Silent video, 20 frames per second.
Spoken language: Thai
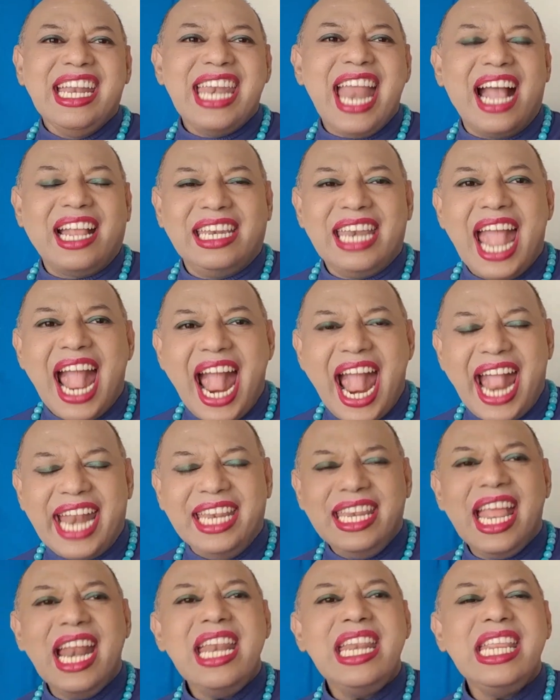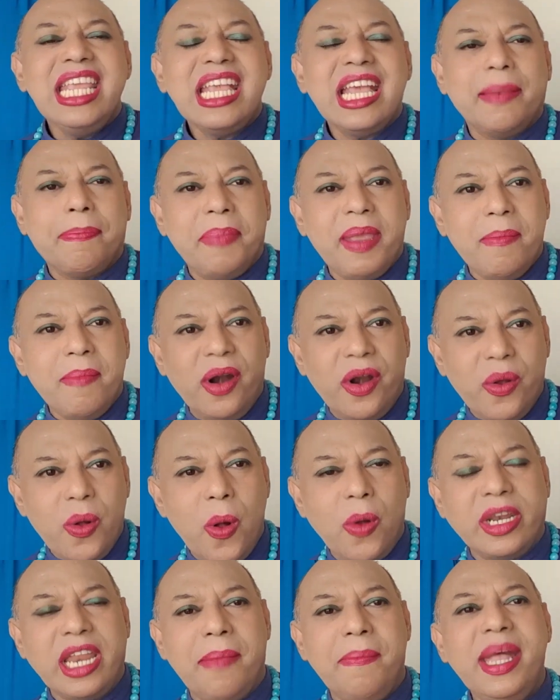ดังนั้นท่านที่เกิดปีมะโร
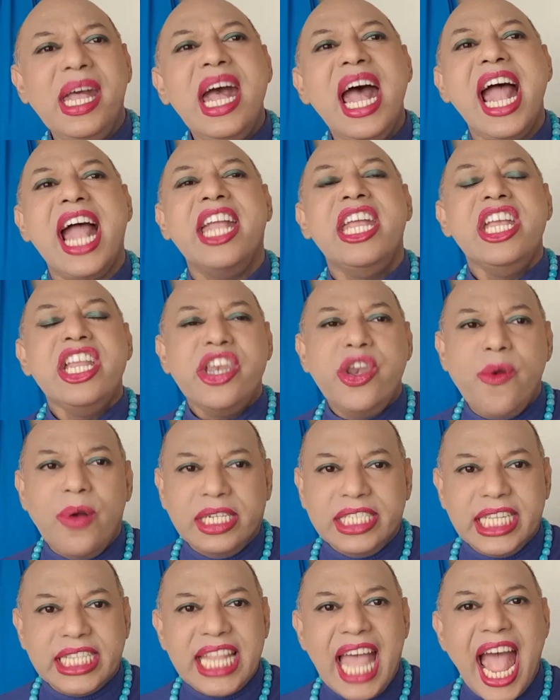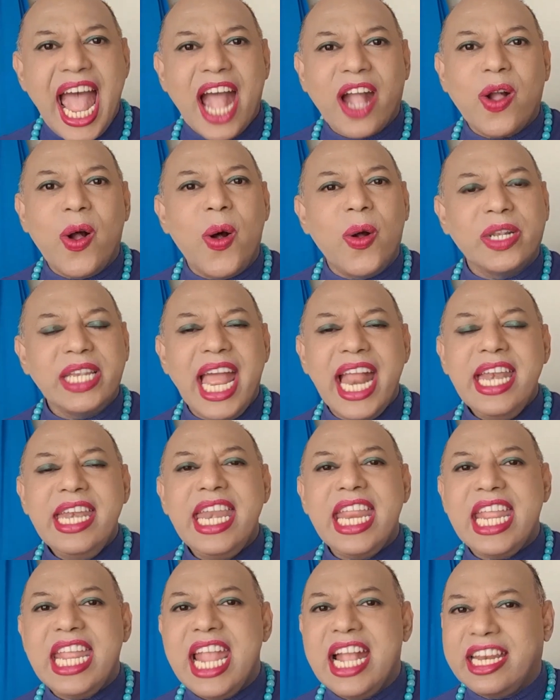งในเมื่อดวงชะตาของท่าน
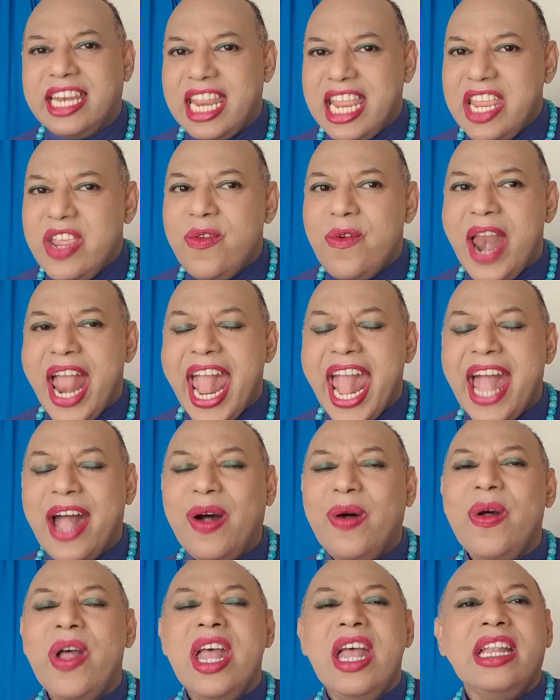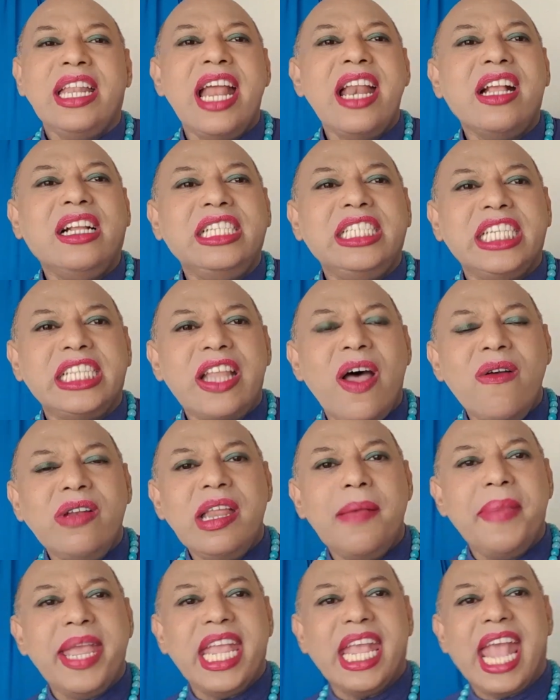ดีอย่างนี้อยู่แล้วท่านก็จะต้อง
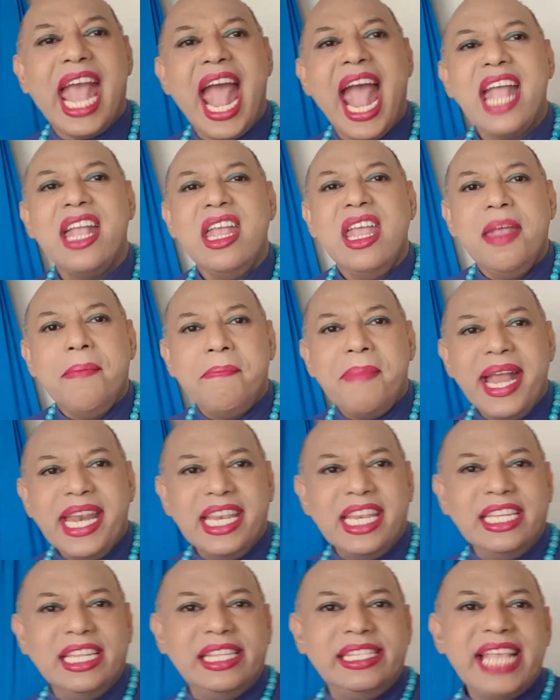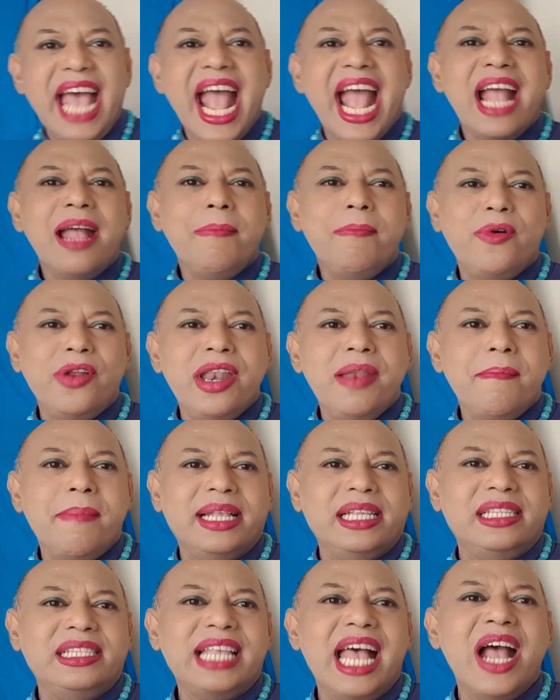ทำไมคะมันสร้างบุญมั
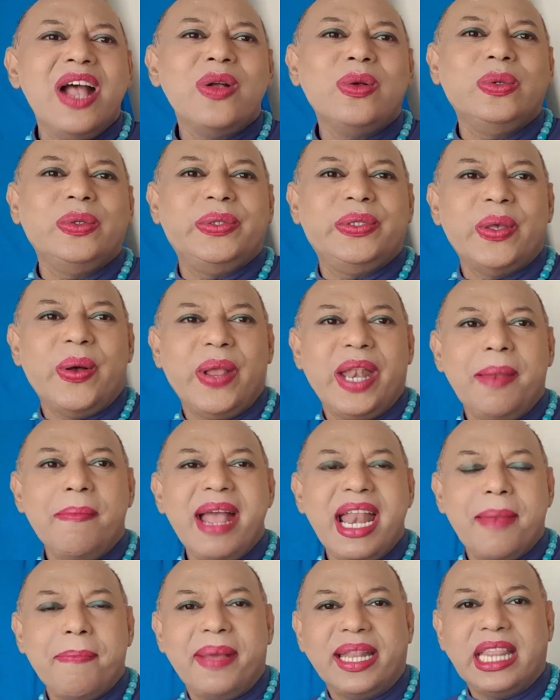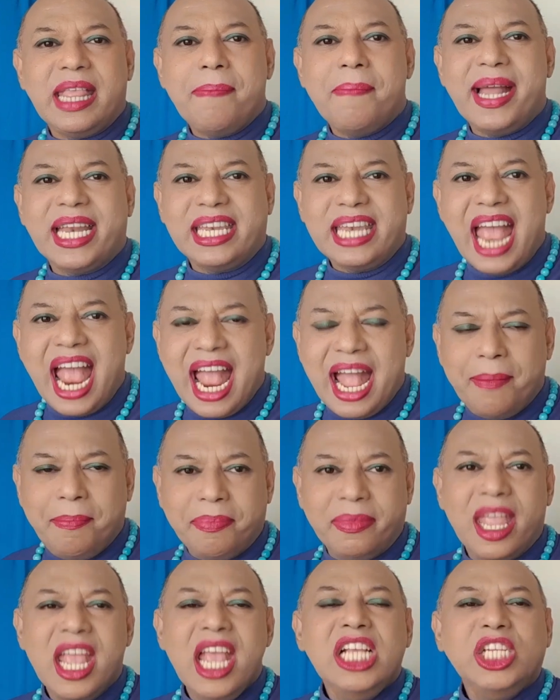นสร้างกุศลมันปฏิบัติธรรม
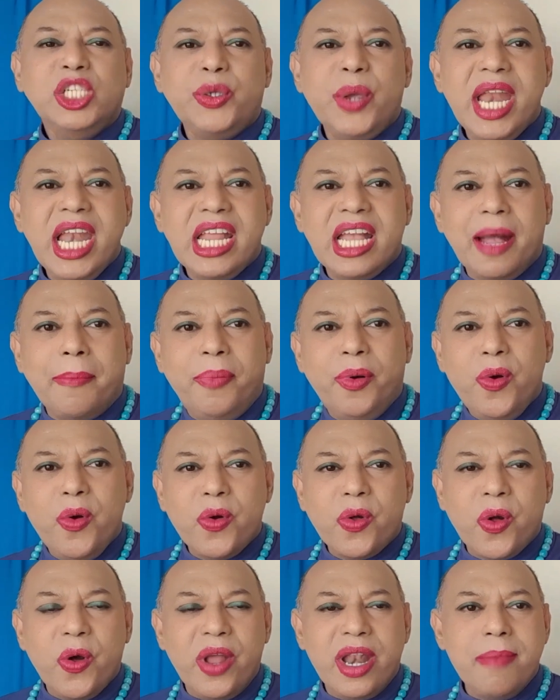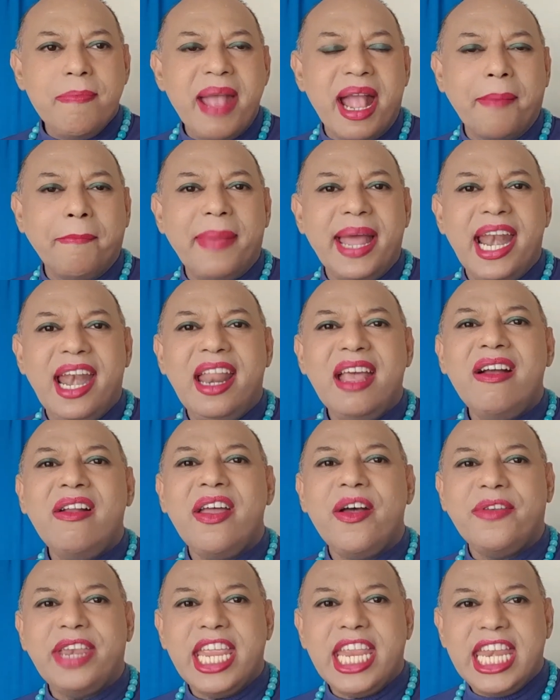ช่วยเหลือผู้คนแบ่งปันเรื่อง
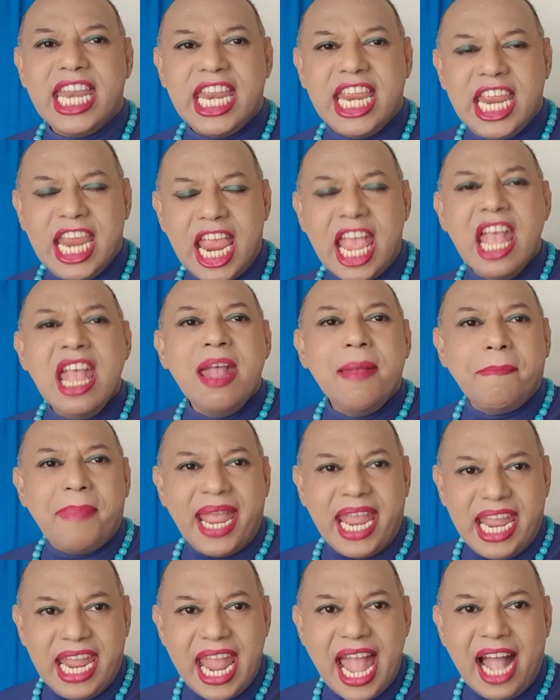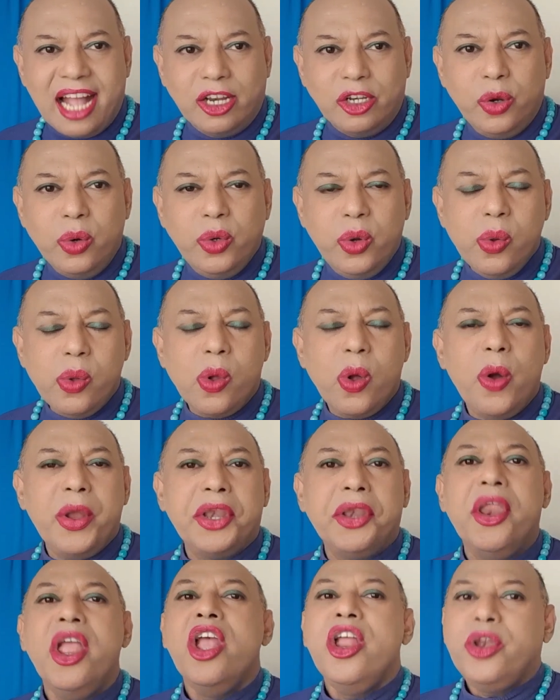ราวดีๆไปยังทุกๆคน
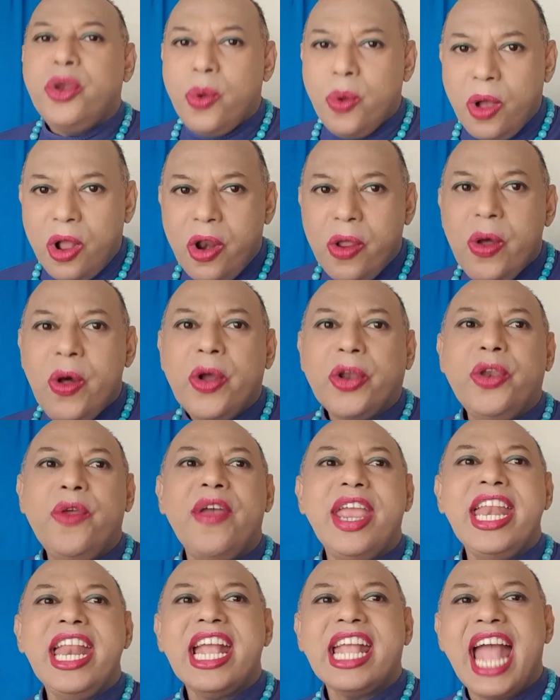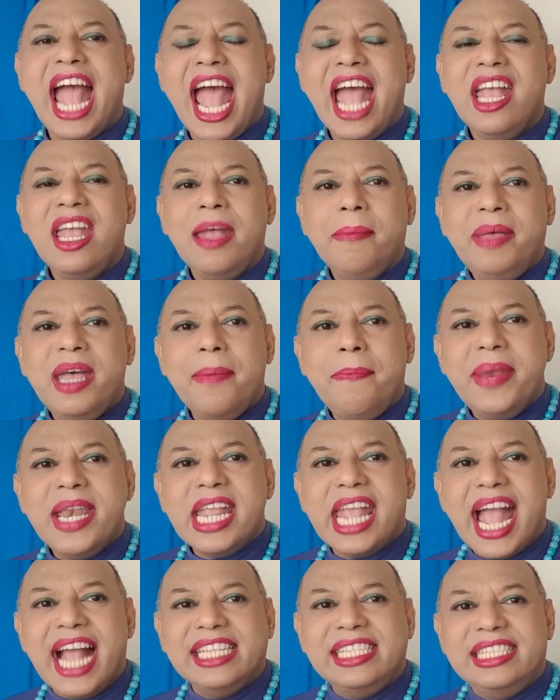ทั่วโลกด้วยนะคะเพื่อเป็น
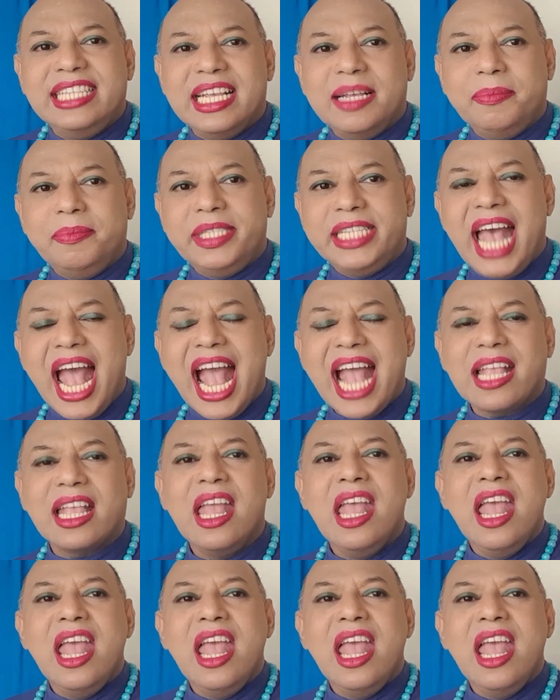การเสริมสร้าง